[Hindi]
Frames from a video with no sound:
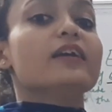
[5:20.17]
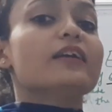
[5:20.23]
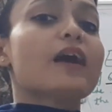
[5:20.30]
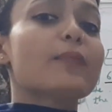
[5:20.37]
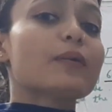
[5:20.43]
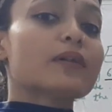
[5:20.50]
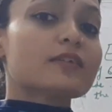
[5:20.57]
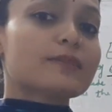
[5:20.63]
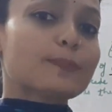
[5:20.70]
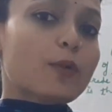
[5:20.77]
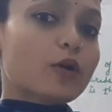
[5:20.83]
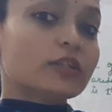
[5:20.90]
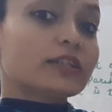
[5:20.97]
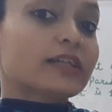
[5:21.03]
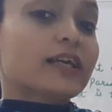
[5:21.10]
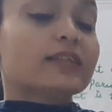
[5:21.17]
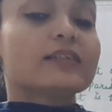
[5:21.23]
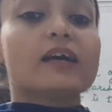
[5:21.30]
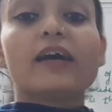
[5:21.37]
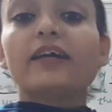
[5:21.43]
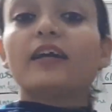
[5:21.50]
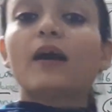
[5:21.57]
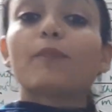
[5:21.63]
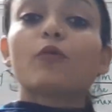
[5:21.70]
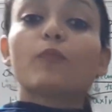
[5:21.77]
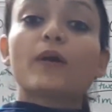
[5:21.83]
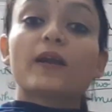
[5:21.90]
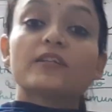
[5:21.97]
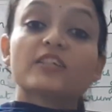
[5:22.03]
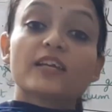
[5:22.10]
कि आपका रिस्पांस कैसा है या आपको
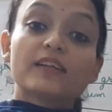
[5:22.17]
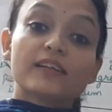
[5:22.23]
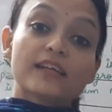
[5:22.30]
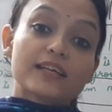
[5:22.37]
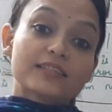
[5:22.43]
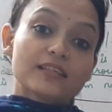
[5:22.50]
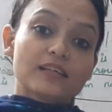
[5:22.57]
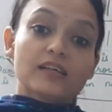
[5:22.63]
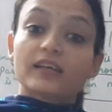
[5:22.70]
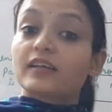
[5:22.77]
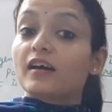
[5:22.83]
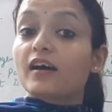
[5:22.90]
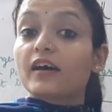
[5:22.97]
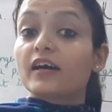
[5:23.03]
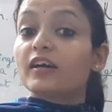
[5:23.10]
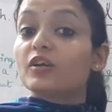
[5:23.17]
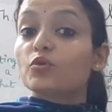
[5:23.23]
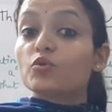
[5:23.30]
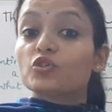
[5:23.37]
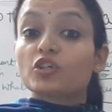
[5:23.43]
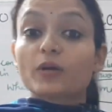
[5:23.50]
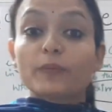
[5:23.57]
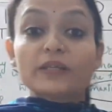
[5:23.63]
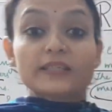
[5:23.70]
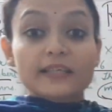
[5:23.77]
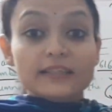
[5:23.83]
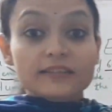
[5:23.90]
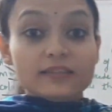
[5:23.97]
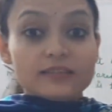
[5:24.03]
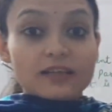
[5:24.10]
हमारा चैनल कैसा लग रहा है अगर कुछ हमें
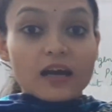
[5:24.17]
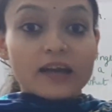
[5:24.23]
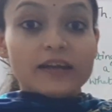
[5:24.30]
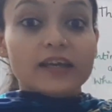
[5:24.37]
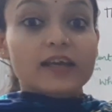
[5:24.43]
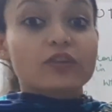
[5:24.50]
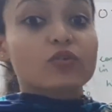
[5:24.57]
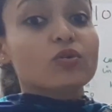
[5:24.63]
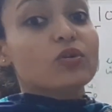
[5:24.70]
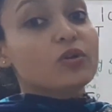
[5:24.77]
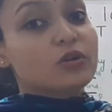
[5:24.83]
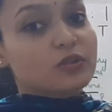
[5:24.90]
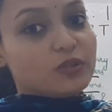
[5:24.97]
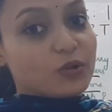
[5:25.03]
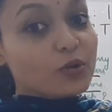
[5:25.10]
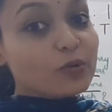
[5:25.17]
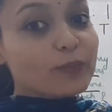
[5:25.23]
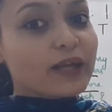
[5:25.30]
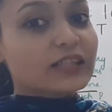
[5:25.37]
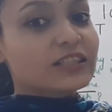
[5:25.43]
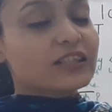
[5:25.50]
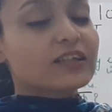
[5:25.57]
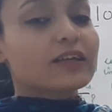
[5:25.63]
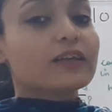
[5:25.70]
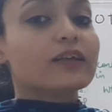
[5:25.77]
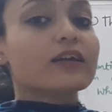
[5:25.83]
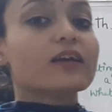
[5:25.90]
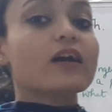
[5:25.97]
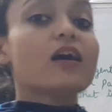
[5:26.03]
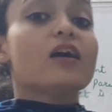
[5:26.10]
चेंजेस लाने हैं तो ज़रूर मेंशन
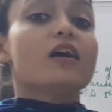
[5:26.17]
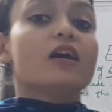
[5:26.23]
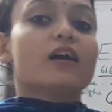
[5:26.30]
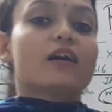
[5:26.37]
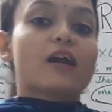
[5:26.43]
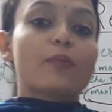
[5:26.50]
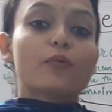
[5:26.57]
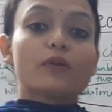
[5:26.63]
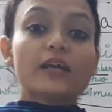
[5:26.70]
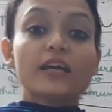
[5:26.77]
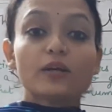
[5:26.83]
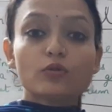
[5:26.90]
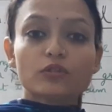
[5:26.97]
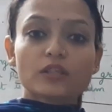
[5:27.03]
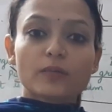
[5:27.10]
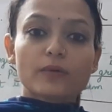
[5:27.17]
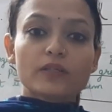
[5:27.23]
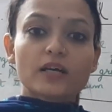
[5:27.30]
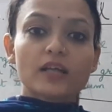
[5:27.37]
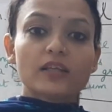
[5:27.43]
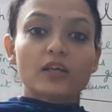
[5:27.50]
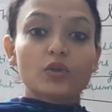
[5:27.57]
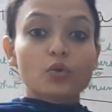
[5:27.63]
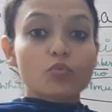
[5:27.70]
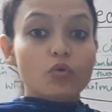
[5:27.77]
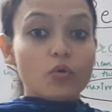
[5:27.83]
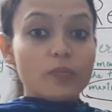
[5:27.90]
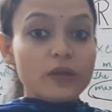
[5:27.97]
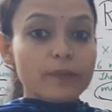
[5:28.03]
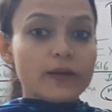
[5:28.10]
करिएगा अगर आपको नहीं कुछ समझ आता है तो
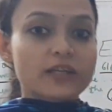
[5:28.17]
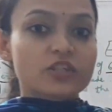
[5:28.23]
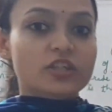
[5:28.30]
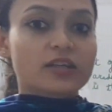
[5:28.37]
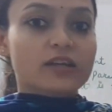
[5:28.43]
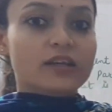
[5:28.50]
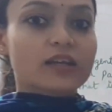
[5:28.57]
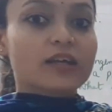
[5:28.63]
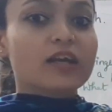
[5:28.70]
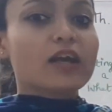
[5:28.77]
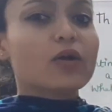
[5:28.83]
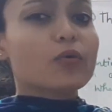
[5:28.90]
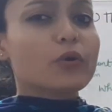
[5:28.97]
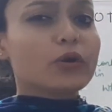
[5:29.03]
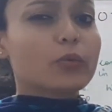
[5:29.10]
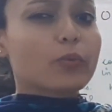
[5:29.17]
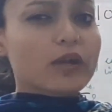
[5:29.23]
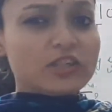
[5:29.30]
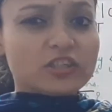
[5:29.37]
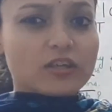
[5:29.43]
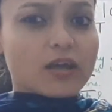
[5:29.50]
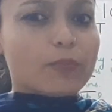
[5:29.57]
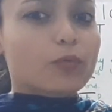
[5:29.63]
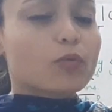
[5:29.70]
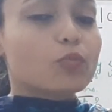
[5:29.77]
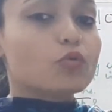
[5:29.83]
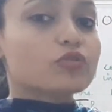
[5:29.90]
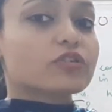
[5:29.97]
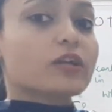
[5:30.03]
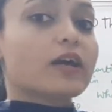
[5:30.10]
वो भी मेंशन करिएगा या कोई क्वेश्चन आपको
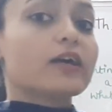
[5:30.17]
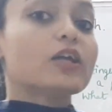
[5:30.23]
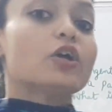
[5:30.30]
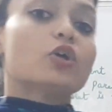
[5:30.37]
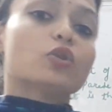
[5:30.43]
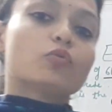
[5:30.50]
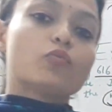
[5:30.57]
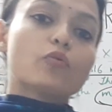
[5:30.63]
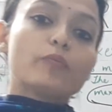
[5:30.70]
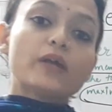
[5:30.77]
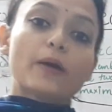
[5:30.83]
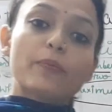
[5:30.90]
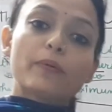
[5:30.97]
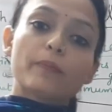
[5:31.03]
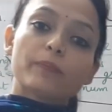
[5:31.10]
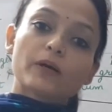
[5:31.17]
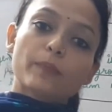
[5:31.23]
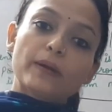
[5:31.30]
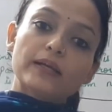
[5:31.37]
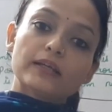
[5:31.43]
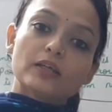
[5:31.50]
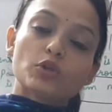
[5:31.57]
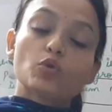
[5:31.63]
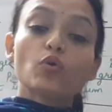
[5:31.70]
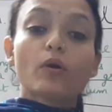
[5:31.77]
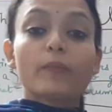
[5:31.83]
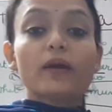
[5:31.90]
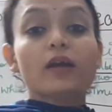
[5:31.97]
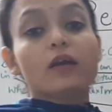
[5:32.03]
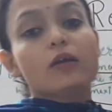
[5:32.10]
पूछना है तो वो भी आप हम कमेंट के थ्रू
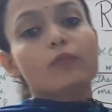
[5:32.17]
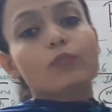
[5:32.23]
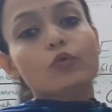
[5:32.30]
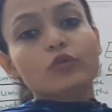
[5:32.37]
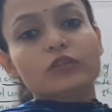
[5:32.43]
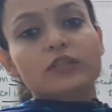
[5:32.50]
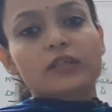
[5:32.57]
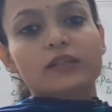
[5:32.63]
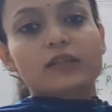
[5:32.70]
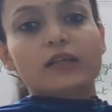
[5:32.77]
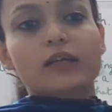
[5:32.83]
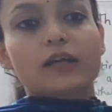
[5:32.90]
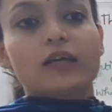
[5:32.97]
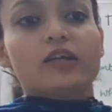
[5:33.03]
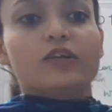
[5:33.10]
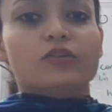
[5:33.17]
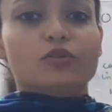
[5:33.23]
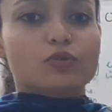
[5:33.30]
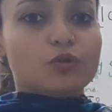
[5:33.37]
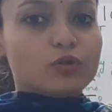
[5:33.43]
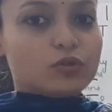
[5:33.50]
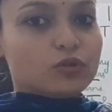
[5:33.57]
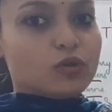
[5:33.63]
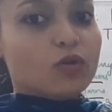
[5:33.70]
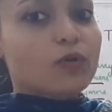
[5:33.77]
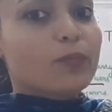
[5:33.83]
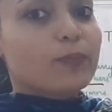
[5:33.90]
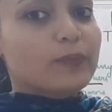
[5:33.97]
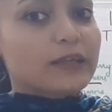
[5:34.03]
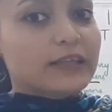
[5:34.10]
हमें पूछ सकते हैं तो दोस्तों
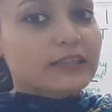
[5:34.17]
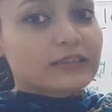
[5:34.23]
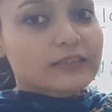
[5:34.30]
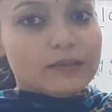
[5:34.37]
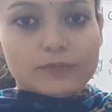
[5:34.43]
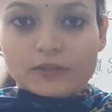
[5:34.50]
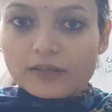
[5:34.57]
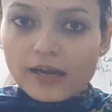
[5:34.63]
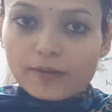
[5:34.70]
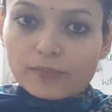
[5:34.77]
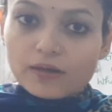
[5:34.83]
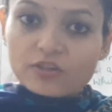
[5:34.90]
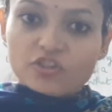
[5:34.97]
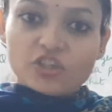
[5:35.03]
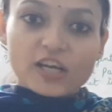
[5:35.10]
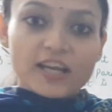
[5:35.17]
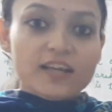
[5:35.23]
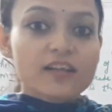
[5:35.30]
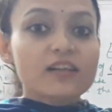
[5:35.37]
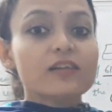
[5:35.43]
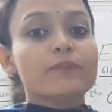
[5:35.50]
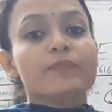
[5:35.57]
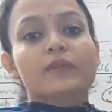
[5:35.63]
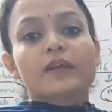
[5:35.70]
प्लीज़ सब्सक्राइब आवर चैनल